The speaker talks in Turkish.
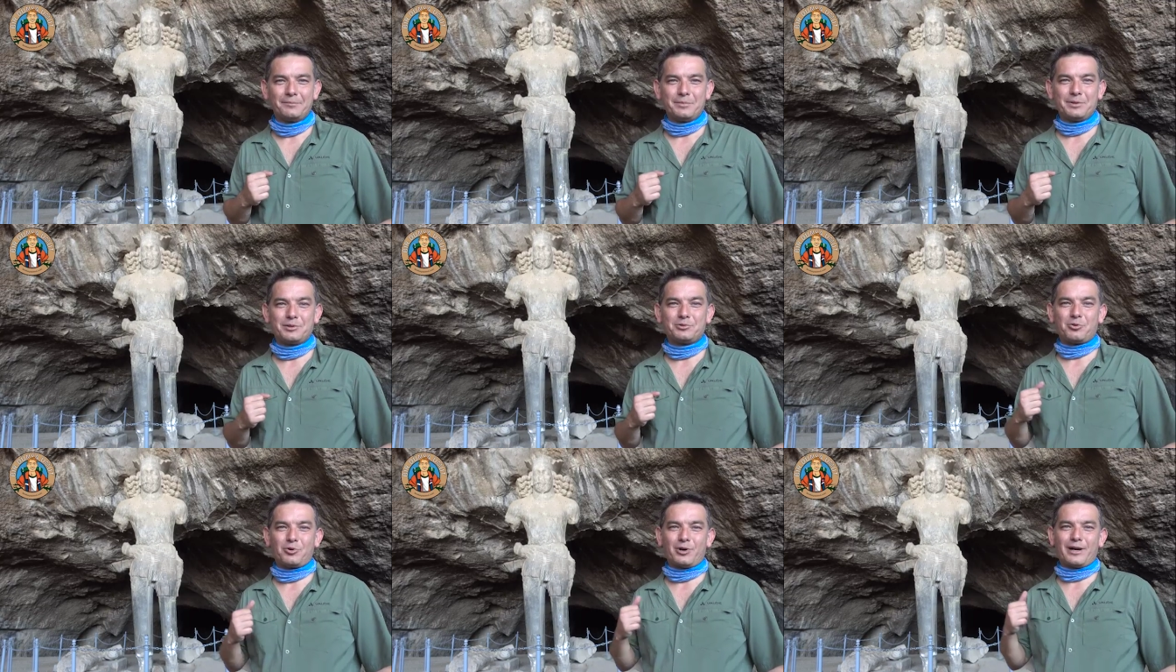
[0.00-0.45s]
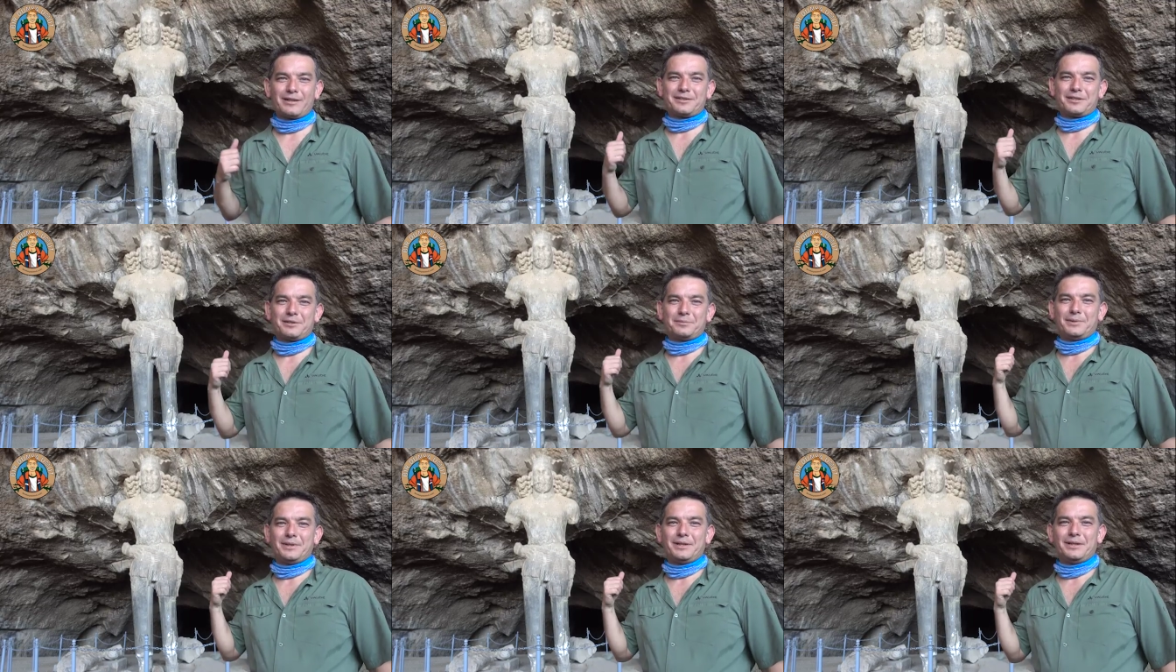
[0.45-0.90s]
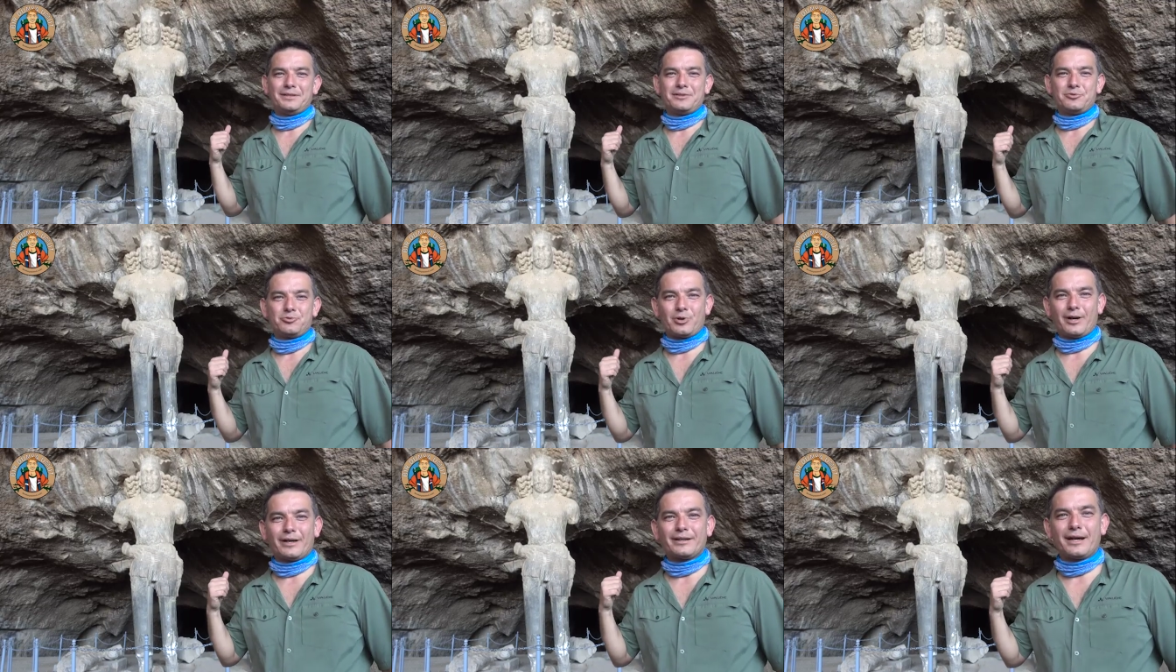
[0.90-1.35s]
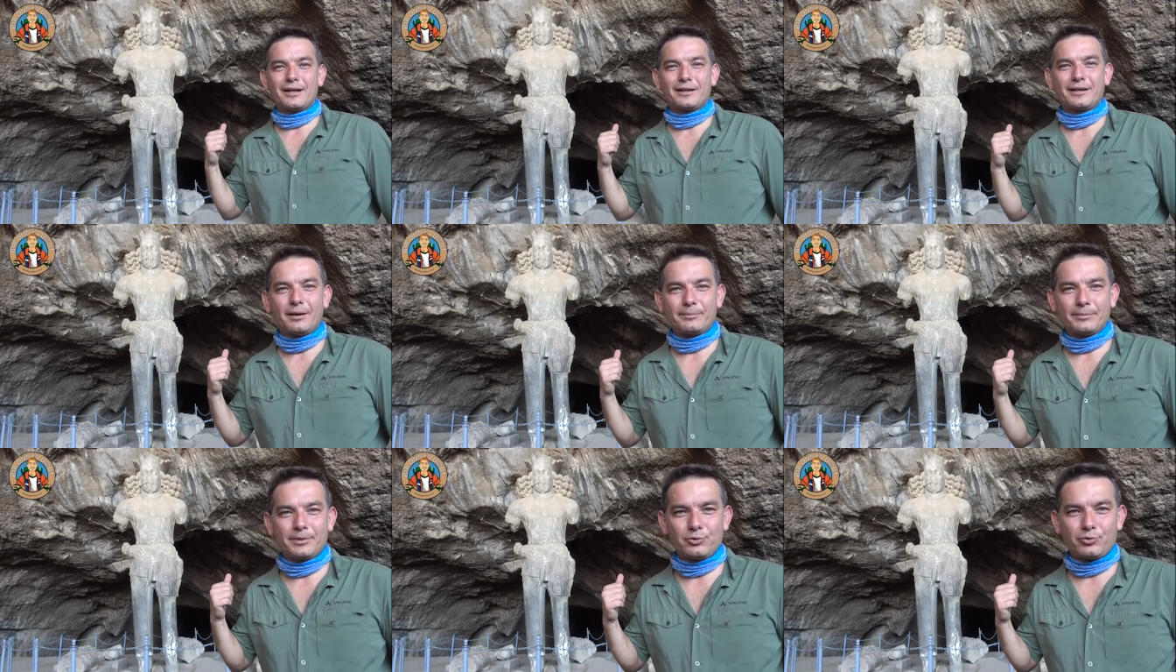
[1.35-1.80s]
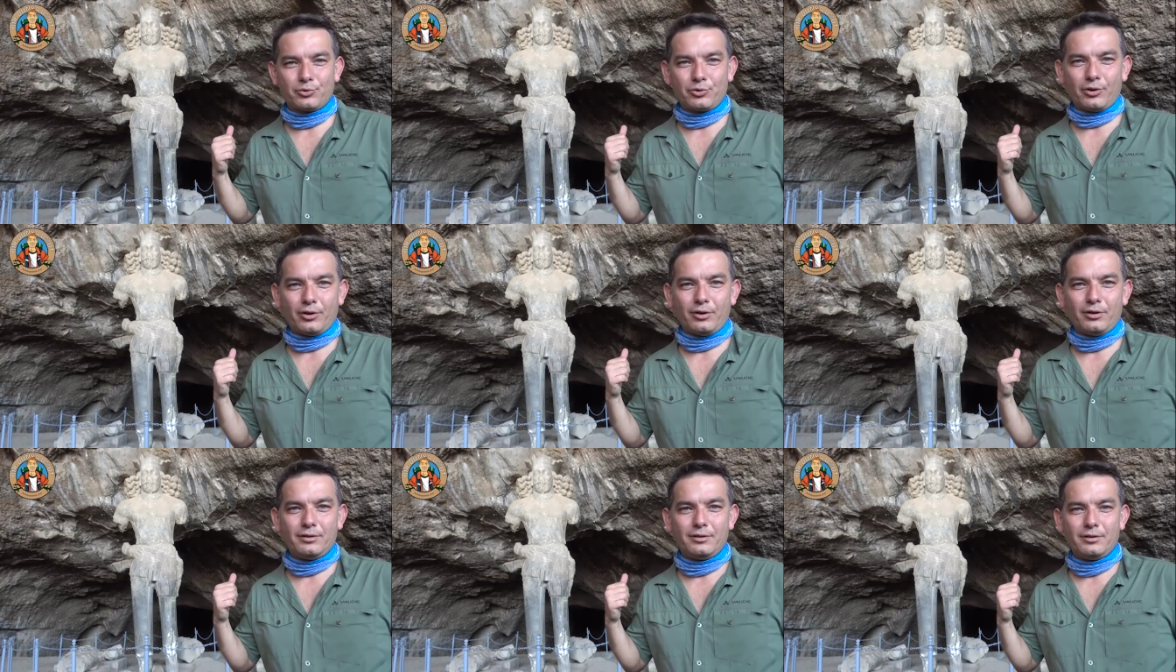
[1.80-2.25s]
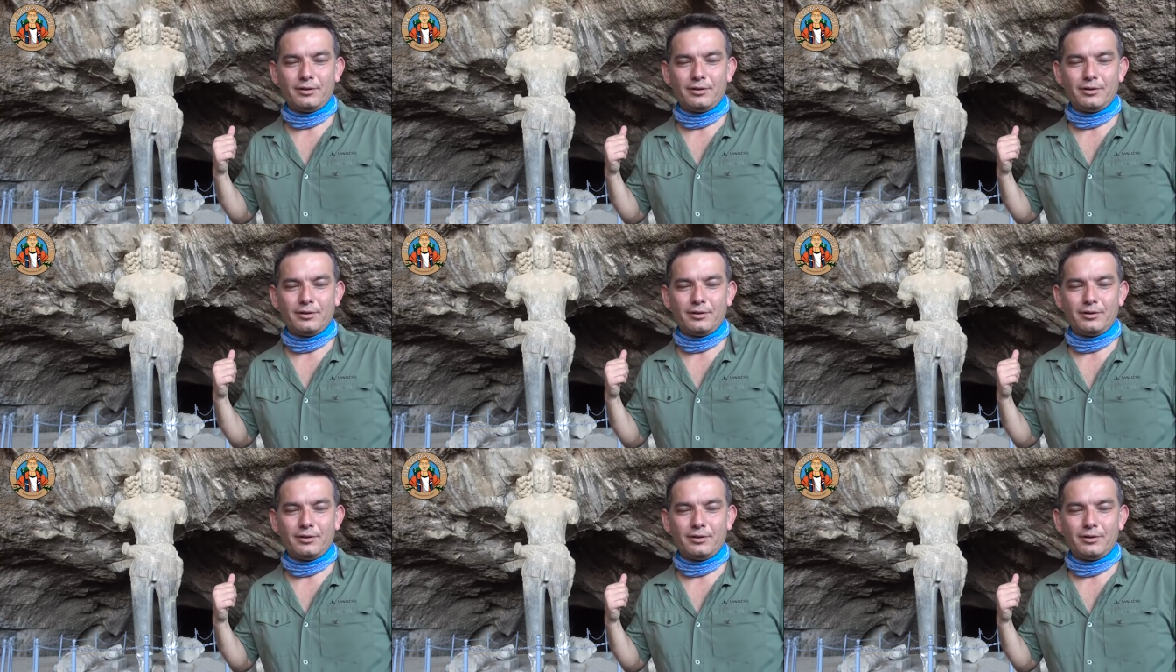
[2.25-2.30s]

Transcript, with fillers: bir tokat gibi şu an arkamda duruyor.